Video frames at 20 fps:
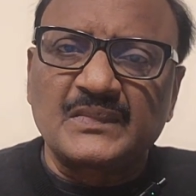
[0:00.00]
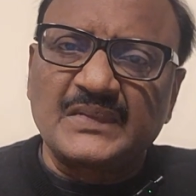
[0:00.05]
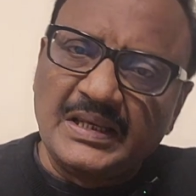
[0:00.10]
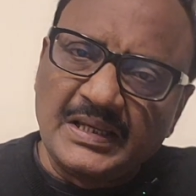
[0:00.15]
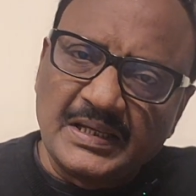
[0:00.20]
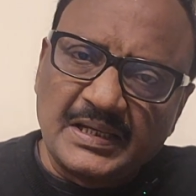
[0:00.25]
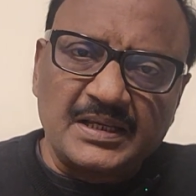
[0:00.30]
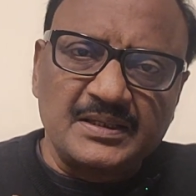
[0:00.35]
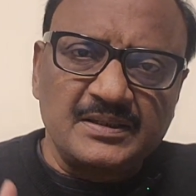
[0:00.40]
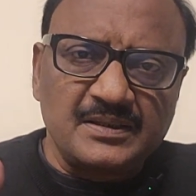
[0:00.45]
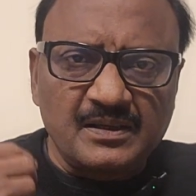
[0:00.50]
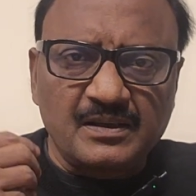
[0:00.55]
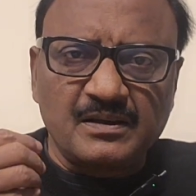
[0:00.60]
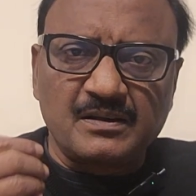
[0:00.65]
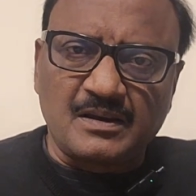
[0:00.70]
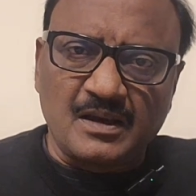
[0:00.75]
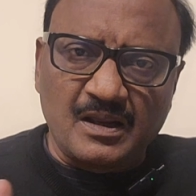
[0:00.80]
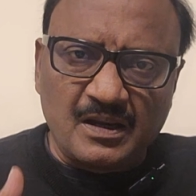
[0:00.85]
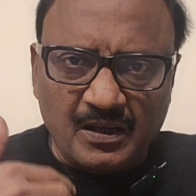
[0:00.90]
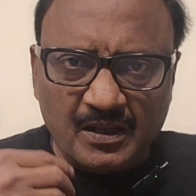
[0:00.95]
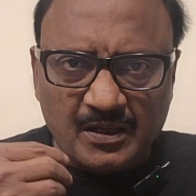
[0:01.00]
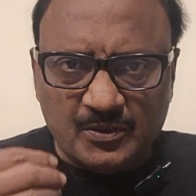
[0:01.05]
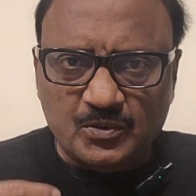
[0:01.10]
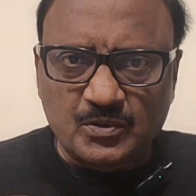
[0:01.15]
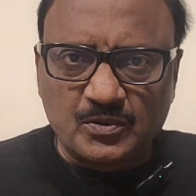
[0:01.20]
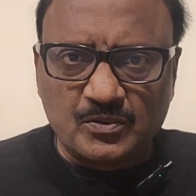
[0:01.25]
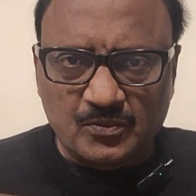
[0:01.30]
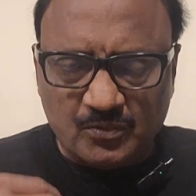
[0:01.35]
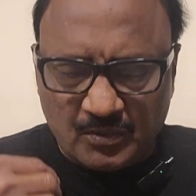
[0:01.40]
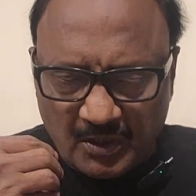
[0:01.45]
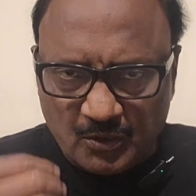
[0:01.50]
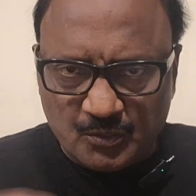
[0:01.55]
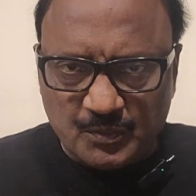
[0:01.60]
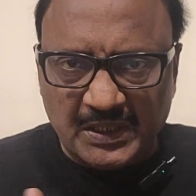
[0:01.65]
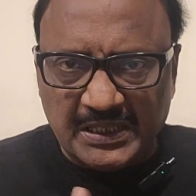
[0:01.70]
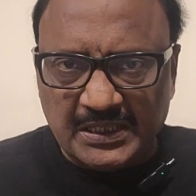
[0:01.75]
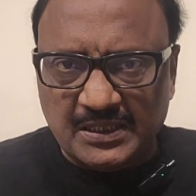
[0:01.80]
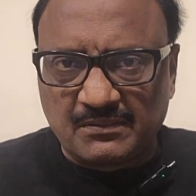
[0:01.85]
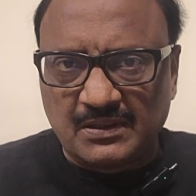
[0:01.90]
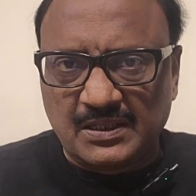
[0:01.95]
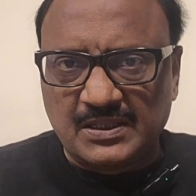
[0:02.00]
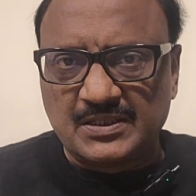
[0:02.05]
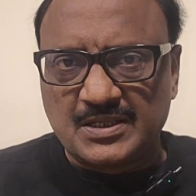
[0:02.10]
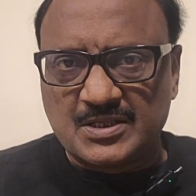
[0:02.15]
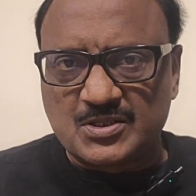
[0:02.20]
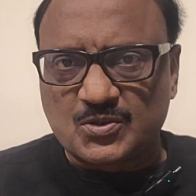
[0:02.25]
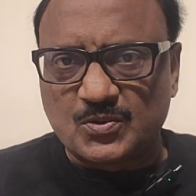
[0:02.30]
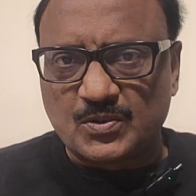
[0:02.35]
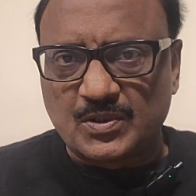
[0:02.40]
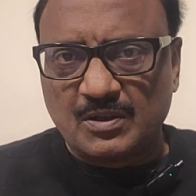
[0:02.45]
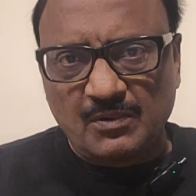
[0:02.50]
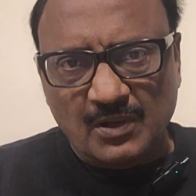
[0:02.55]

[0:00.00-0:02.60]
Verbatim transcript: ఇంకేదైనా కారణాలతో వాళ్ళు బయటికి వెళ్ళదలుచుకుంటే